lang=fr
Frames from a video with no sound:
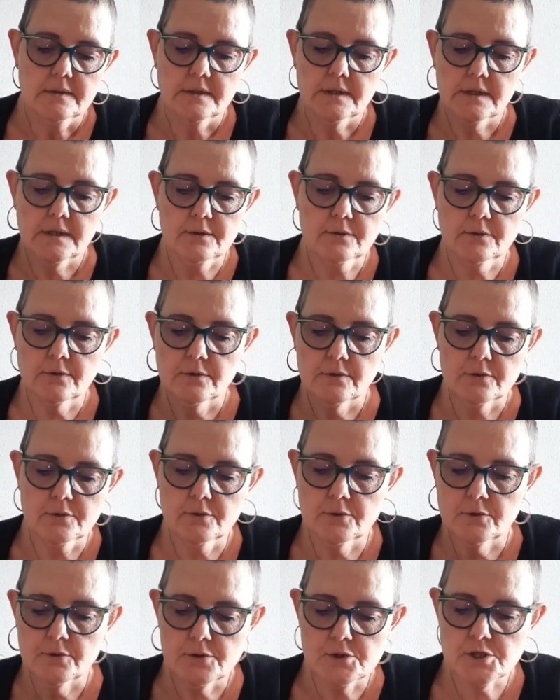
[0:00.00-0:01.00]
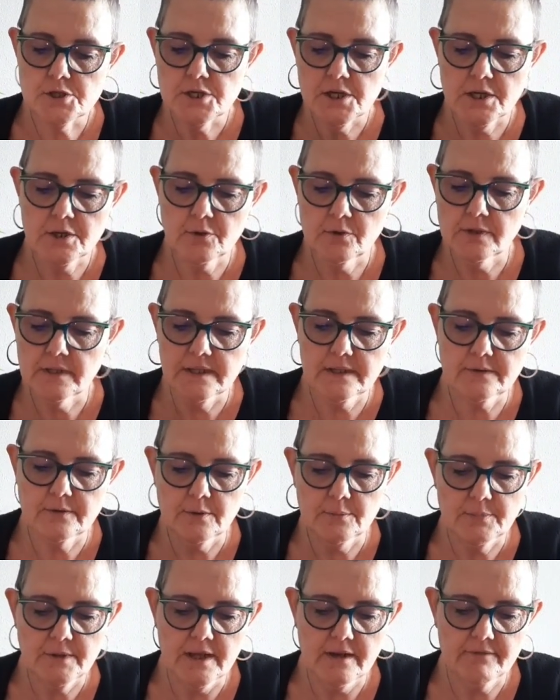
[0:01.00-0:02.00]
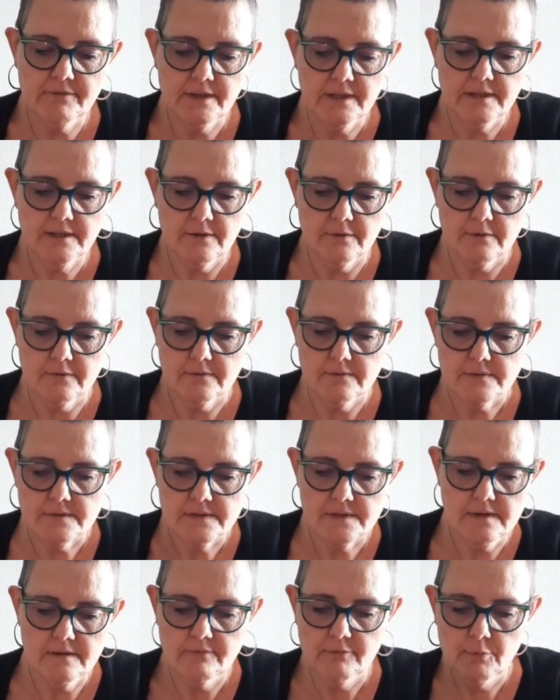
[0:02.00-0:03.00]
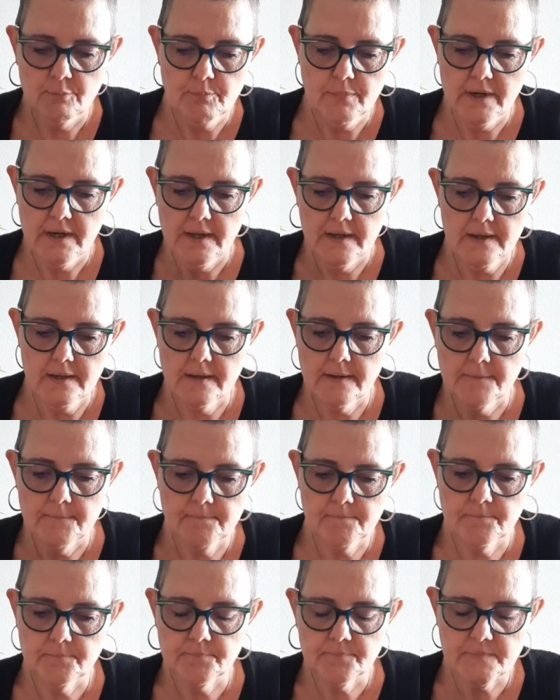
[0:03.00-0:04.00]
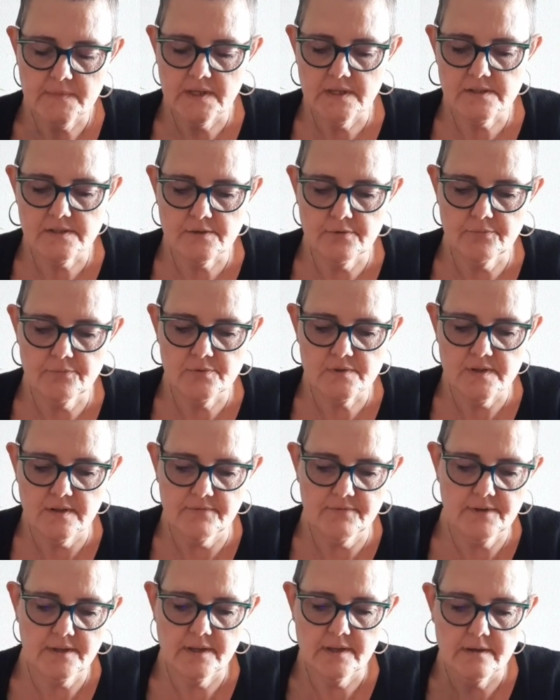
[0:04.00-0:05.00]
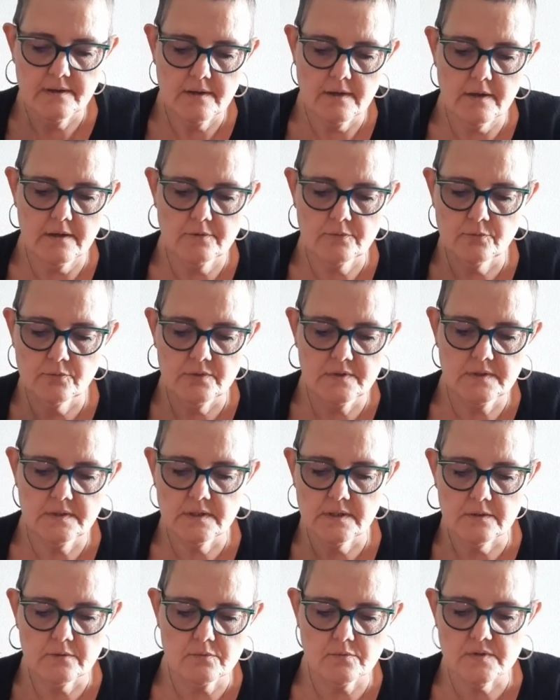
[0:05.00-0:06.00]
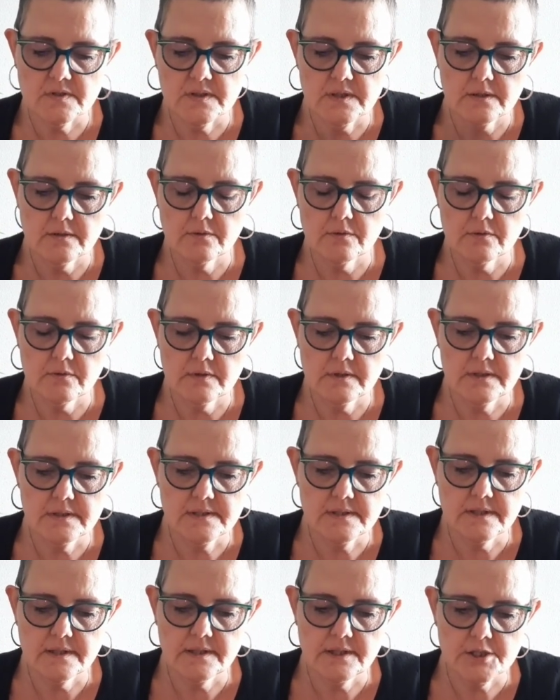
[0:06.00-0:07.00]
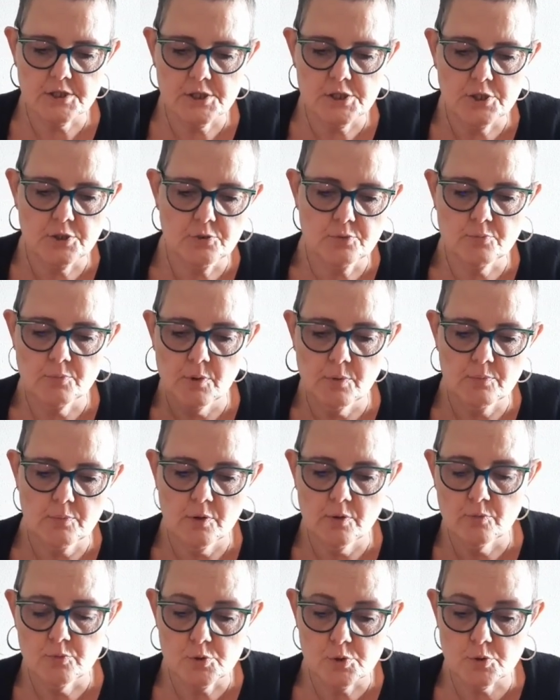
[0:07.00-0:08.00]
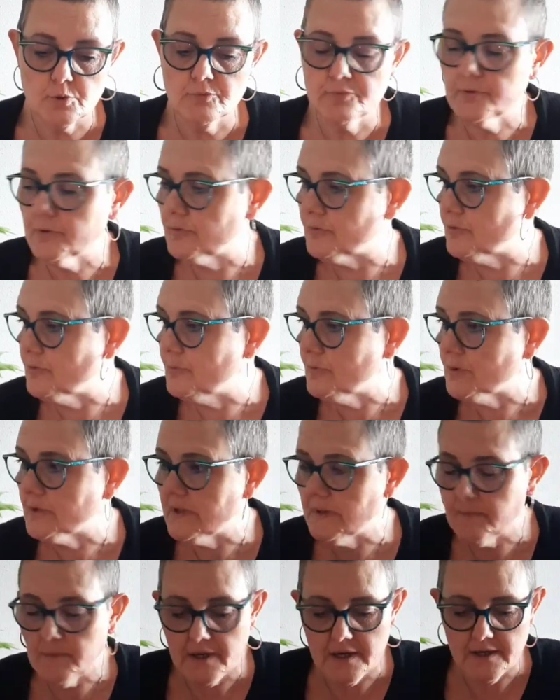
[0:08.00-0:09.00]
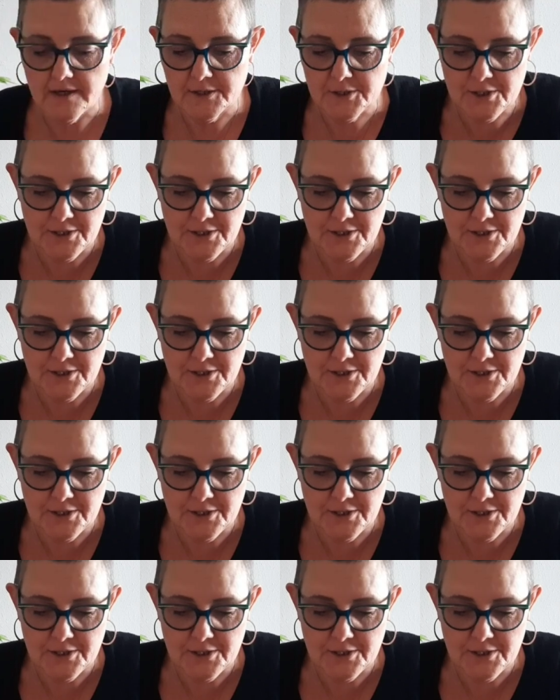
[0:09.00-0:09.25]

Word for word: Alors, euh, cher guide bienveillant, s'il vous plaît. Qu'est-ce que vous avez à nous dire concernant les énergies du moment je trouve que tout le monde est malade,